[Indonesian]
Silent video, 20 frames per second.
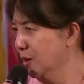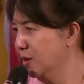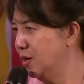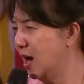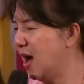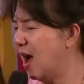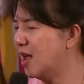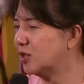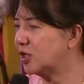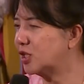
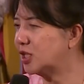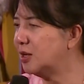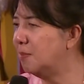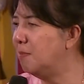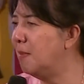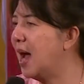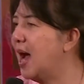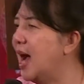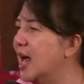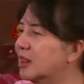dengan
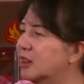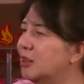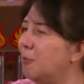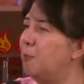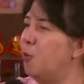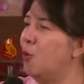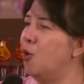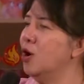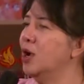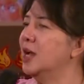semangat
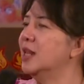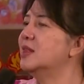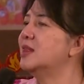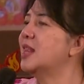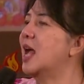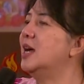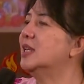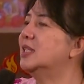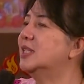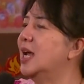tepung
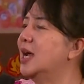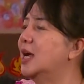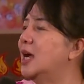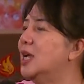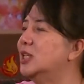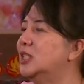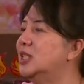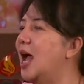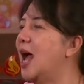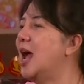kentang saya
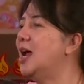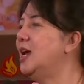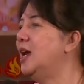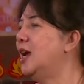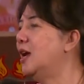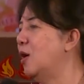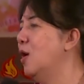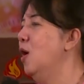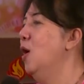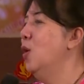kasih
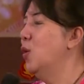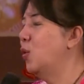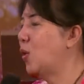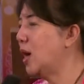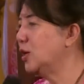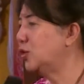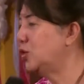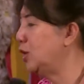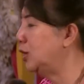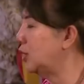air,
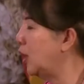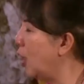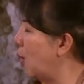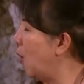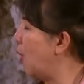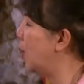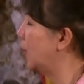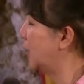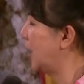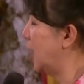kasih
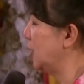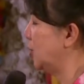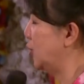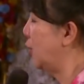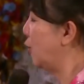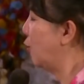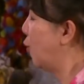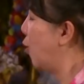telur, kasih